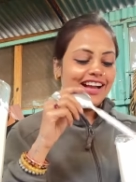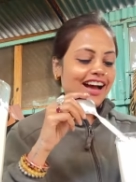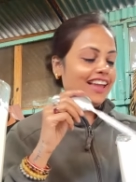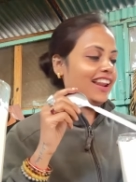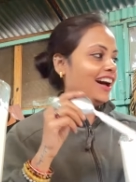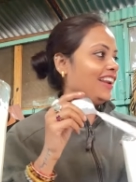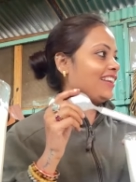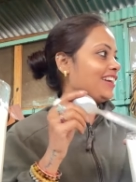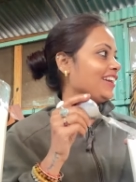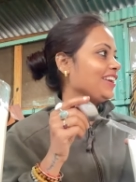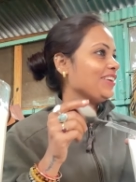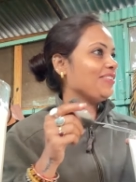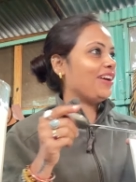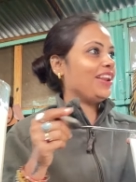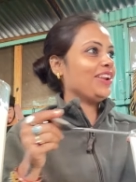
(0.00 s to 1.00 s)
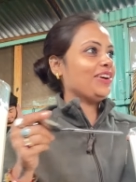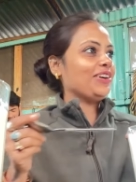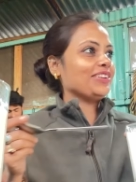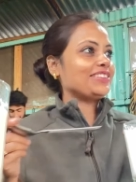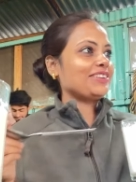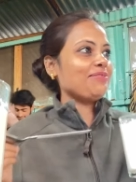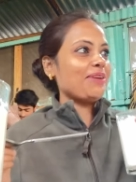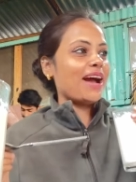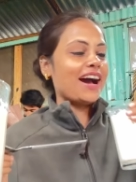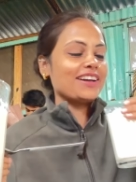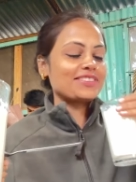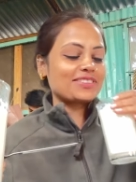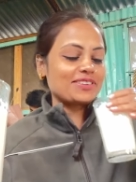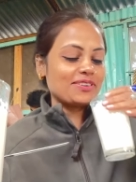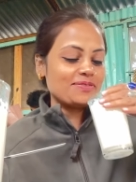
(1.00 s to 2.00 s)
हलाल करने वाले हो तुम प्याज
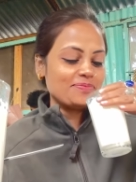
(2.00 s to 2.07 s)
को